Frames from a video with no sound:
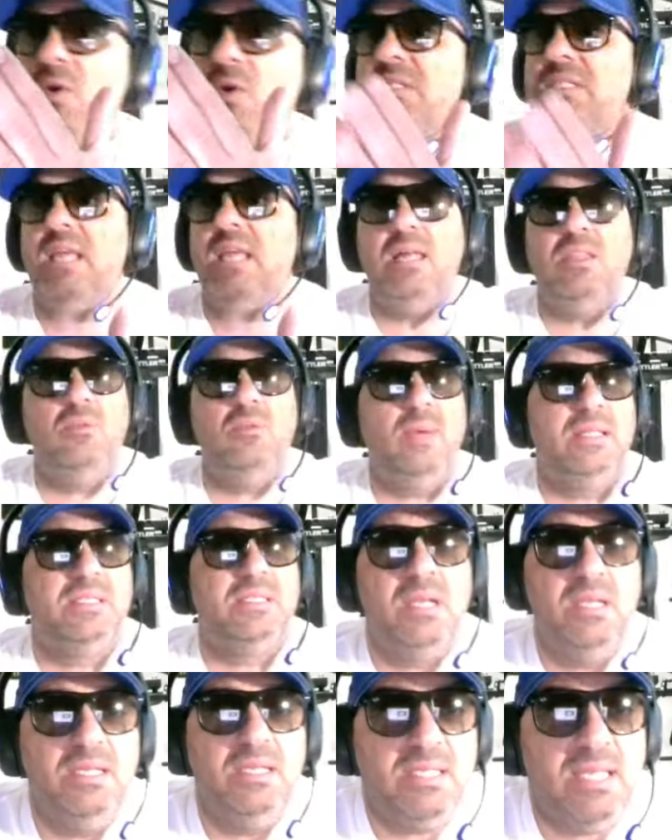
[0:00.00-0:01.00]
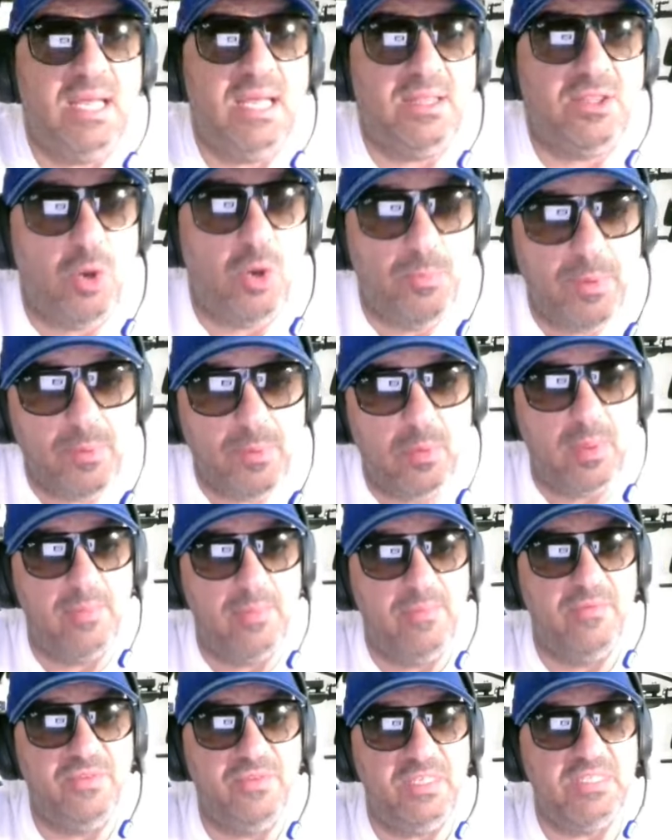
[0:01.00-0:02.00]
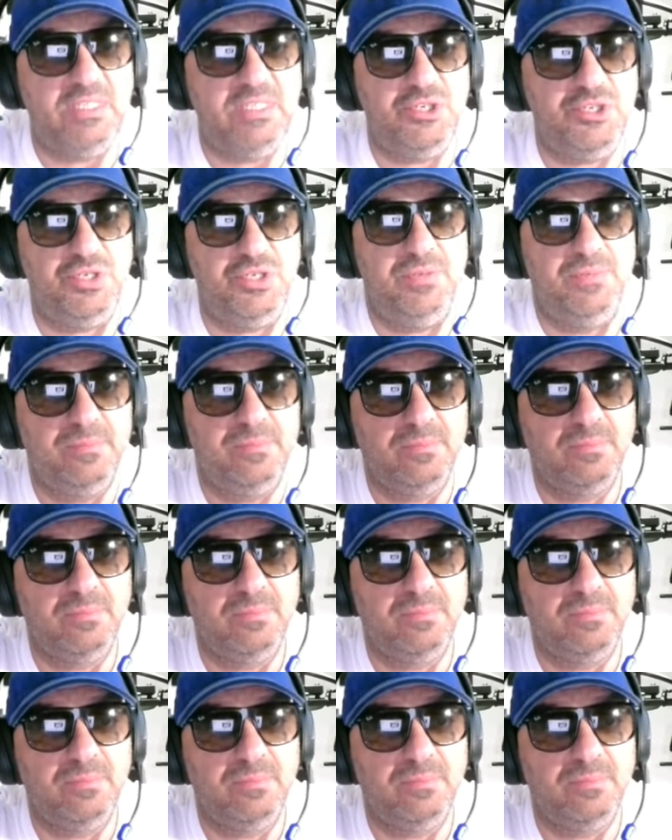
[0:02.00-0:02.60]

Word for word: è stato ma Zelischi ha troppi problemi fisici